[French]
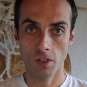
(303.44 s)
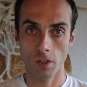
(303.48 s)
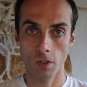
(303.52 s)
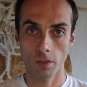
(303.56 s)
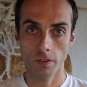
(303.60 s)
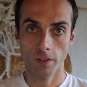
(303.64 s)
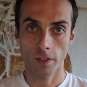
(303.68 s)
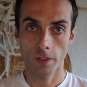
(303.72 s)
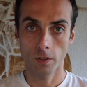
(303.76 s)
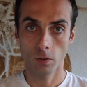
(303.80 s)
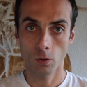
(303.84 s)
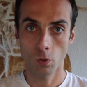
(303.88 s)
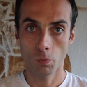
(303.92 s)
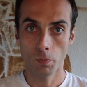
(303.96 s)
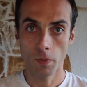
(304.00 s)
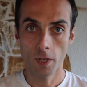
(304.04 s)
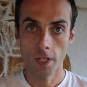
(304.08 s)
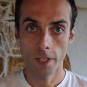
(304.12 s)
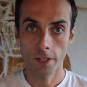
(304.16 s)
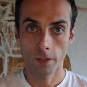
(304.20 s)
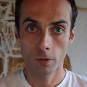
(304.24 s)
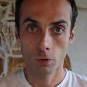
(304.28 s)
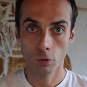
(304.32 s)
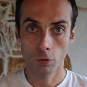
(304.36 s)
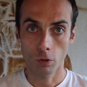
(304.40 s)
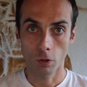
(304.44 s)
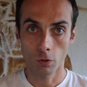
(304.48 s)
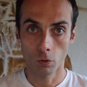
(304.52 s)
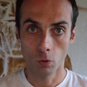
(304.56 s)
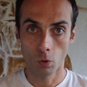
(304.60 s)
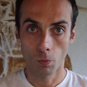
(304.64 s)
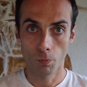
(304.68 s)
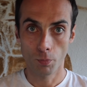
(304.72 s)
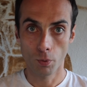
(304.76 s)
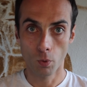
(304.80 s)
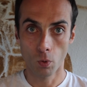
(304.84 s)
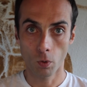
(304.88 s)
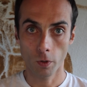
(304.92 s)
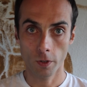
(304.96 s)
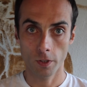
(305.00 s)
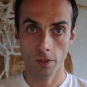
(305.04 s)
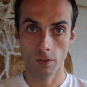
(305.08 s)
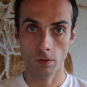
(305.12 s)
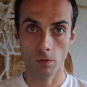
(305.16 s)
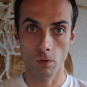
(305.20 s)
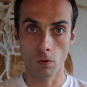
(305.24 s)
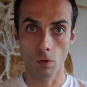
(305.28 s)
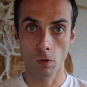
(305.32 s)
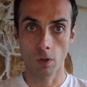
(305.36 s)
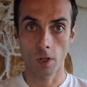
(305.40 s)
centaines de milliers de tonnes de plomb qui
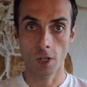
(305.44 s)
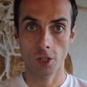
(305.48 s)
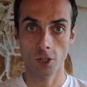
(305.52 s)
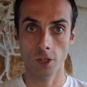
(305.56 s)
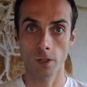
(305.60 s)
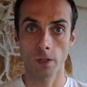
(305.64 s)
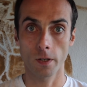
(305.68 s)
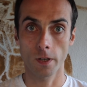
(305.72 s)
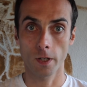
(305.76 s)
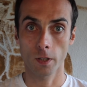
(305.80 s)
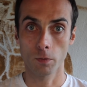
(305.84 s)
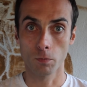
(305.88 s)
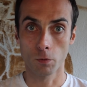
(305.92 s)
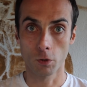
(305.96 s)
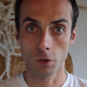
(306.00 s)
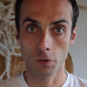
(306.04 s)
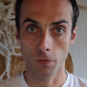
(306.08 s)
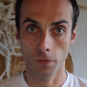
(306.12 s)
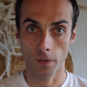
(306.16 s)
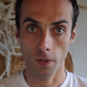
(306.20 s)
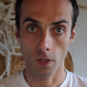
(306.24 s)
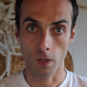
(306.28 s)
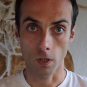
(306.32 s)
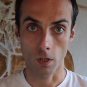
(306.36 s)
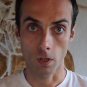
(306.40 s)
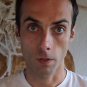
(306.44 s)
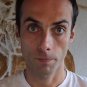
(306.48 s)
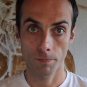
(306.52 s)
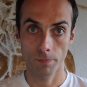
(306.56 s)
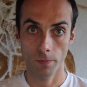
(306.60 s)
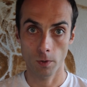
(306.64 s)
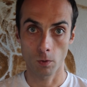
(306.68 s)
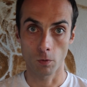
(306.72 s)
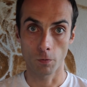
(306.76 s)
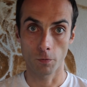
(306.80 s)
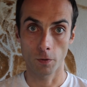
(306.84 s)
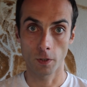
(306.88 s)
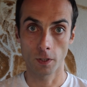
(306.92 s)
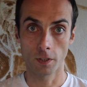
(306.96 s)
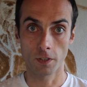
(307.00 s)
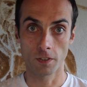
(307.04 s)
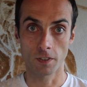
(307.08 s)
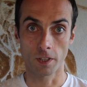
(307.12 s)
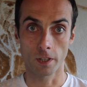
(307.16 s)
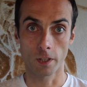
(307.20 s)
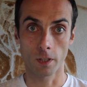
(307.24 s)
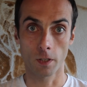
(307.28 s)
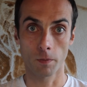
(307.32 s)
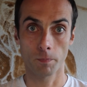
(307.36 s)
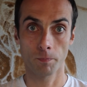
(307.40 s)
seront relâchées dans l'atmosphère au fil
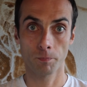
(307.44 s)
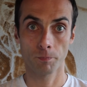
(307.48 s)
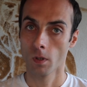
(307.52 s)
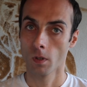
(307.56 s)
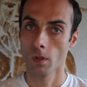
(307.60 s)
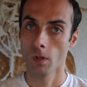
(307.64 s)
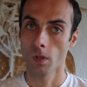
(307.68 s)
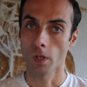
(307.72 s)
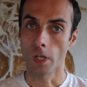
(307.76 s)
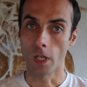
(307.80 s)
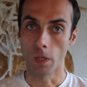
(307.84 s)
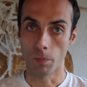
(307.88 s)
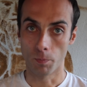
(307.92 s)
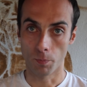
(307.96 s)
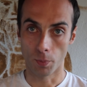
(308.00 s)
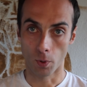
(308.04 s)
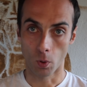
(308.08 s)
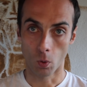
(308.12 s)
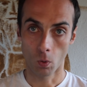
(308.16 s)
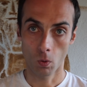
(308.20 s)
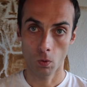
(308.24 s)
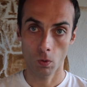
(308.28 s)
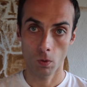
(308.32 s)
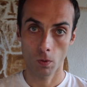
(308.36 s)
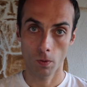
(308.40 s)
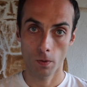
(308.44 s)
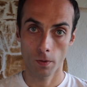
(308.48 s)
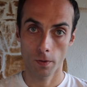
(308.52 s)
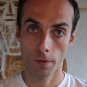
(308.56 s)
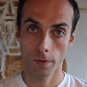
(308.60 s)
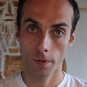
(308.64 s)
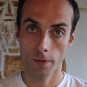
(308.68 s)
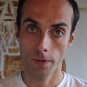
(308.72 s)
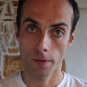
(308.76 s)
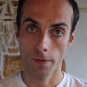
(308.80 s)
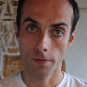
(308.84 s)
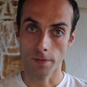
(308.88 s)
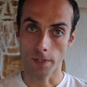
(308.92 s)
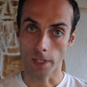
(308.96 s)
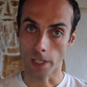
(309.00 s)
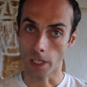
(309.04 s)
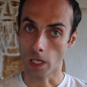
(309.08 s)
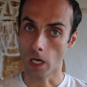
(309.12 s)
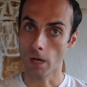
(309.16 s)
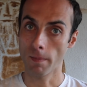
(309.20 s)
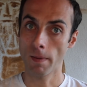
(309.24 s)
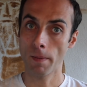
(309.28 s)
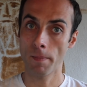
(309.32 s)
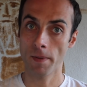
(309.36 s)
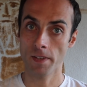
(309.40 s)
des années. Et le plomb, c'est
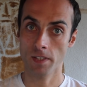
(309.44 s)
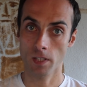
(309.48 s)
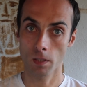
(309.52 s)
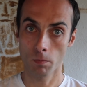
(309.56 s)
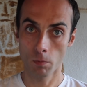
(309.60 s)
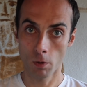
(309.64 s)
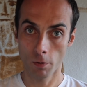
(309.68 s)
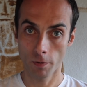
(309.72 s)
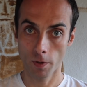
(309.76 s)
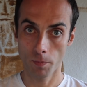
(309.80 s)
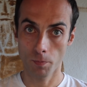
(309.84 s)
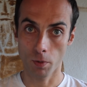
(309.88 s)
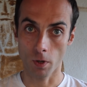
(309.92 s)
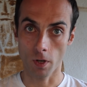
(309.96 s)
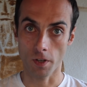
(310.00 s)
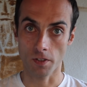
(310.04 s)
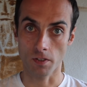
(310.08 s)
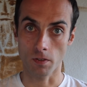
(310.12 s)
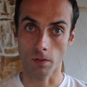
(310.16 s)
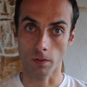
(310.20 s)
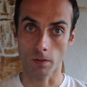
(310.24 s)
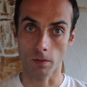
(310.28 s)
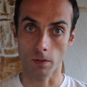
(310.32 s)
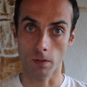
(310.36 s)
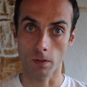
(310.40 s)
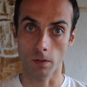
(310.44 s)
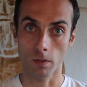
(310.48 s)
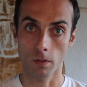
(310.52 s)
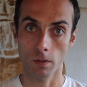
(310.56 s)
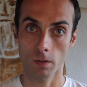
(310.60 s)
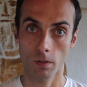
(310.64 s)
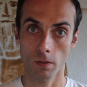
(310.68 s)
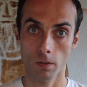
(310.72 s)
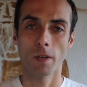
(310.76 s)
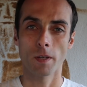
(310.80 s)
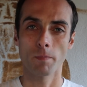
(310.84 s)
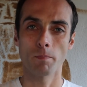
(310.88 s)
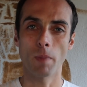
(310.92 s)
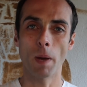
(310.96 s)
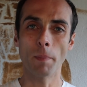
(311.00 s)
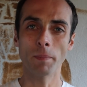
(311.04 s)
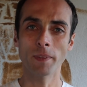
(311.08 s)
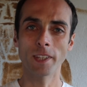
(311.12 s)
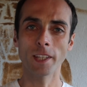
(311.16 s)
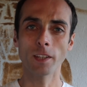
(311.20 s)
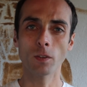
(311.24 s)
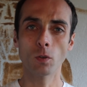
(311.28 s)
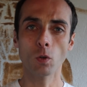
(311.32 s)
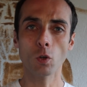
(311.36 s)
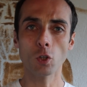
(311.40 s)
quand même assez mauvais pour la santé. Même
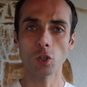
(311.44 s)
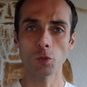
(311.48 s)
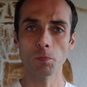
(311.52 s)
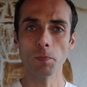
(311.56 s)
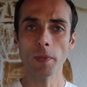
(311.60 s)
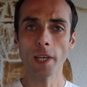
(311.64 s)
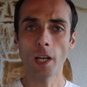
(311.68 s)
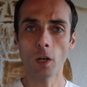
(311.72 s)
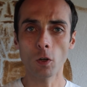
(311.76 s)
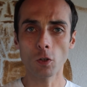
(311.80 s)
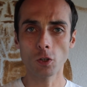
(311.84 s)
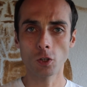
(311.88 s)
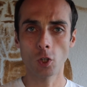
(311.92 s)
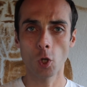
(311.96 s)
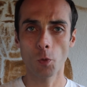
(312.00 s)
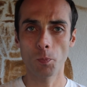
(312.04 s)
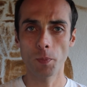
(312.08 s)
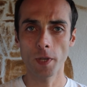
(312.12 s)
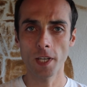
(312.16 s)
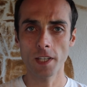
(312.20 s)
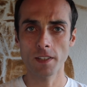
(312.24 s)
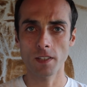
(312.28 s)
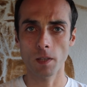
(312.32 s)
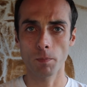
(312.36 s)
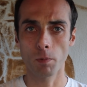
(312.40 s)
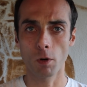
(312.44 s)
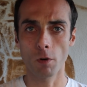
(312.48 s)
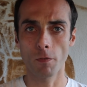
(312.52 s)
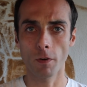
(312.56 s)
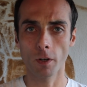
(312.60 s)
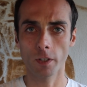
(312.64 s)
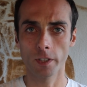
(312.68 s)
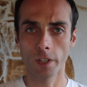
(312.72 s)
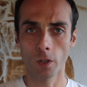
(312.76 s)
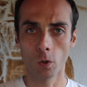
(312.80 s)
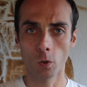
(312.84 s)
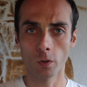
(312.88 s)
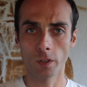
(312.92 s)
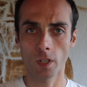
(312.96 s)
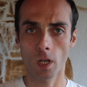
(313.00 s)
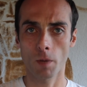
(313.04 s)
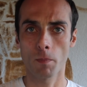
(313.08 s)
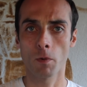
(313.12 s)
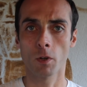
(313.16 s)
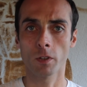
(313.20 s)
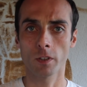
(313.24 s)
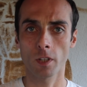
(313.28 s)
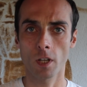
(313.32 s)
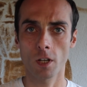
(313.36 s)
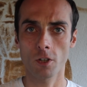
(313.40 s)
des doses microscopiques, ça provoque des retards
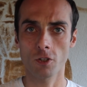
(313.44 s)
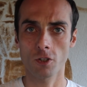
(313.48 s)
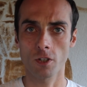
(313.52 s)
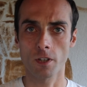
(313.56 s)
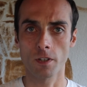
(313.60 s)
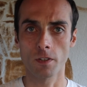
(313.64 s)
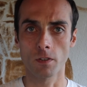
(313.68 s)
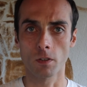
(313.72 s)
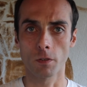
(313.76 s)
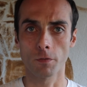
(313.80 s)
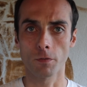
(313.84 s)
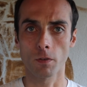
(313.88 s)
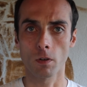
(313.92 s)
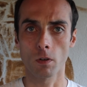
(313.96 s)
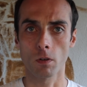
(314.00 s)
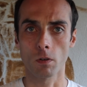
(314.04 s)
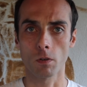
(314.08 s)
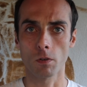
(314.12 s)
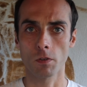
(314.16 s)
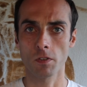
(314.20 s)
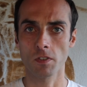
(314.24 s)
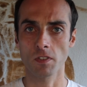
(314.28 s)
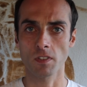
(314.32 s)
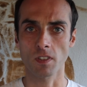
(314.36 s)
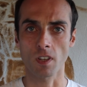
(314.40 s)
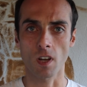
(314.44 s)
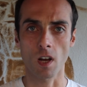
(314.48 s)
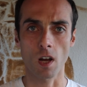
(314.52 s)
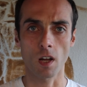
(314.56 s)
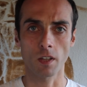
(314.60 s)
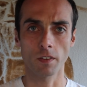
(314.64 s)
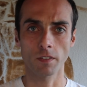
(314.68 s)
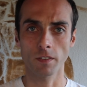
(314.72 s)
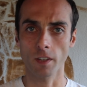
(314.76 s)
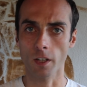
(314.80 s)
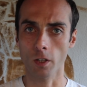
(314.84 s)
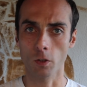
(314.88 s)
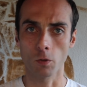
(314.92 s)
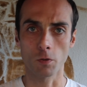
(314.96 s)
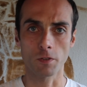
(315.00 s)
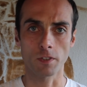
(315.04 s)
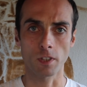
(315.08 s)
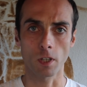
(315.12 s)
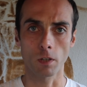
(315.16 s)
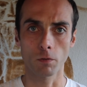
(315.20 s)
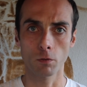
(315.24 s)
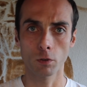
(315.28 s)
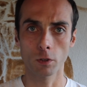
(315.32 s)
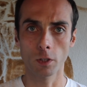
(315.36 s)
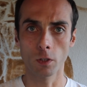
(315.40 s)
mentaux chez les enfants. Ça attaque le
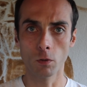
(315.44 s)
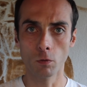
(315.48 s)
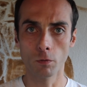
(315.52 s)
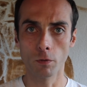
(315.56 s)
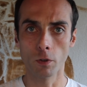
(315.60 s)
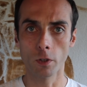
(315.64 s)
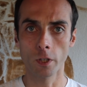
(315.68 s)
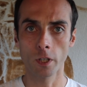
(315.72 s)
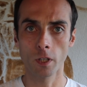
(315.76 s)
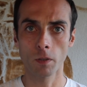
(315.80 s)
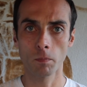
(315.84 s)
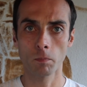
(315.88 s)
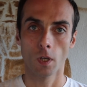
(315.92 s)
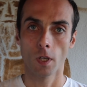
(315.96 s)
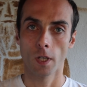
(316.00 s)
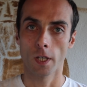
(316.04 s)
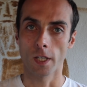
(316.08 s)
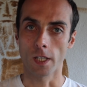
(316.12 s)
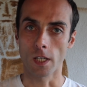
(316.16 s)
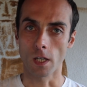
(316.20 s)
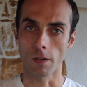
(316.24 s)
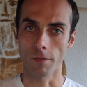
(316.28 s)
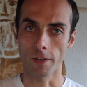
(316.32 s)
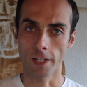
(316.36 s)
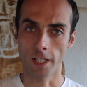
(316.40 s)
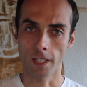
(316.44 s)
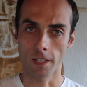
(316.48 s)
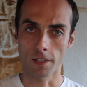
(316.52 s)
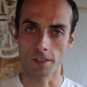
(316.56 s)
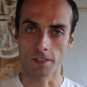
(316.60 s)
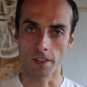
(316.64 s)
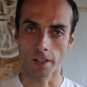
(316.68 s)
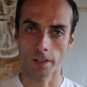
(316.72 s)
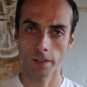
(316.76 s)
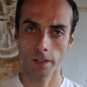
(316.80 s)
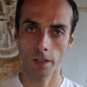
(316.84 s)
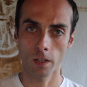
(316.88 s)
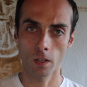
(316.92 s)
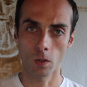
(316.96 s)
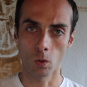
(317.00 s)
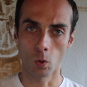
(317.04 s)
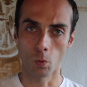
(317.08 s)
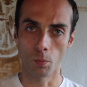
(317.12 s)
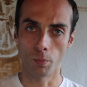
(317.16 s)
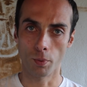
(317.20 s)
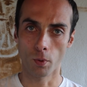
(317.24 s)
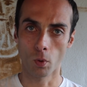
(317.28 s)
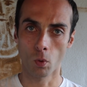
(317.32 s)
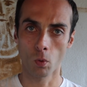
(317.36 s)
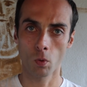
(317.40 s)
cerveau des nouveau-nés. Et avec les années,
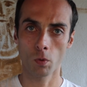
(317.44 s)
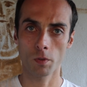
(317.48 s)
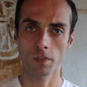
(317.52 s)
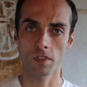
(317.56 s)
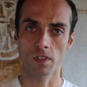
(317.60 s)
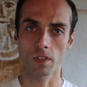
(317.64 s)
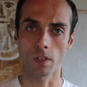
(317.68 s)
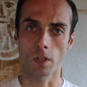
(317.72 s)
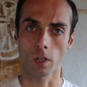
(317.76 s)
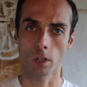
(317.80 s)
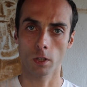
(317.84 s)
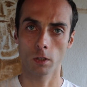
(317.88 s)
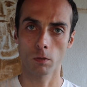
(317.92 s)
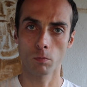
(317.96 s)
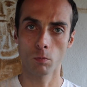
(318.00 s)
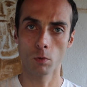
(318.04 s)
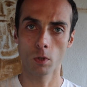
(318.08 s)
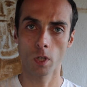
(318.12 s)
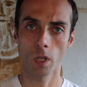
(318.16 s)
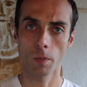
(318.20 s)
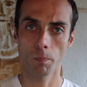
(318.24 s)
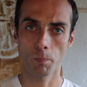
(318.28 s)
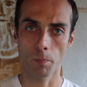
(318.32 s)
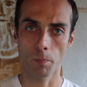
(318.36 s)
le plomb s'est accumulé